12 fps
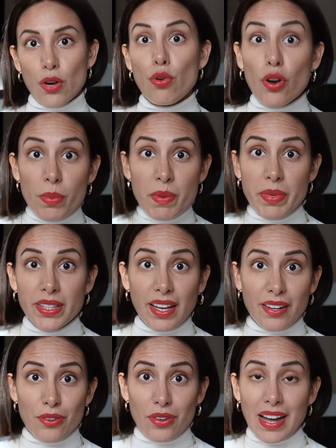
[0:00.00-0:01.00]
Luego me
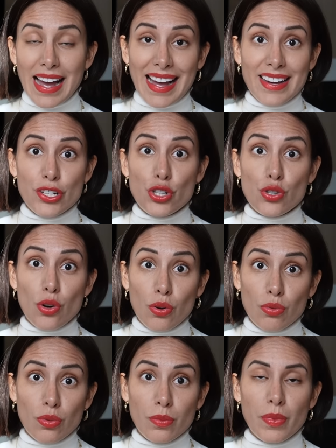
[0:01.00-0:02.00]
invitaron al
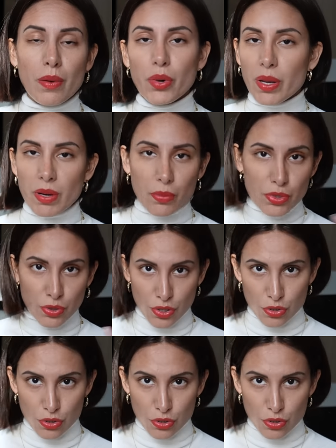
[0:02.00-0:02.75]
showroom, voy a hablar mucho de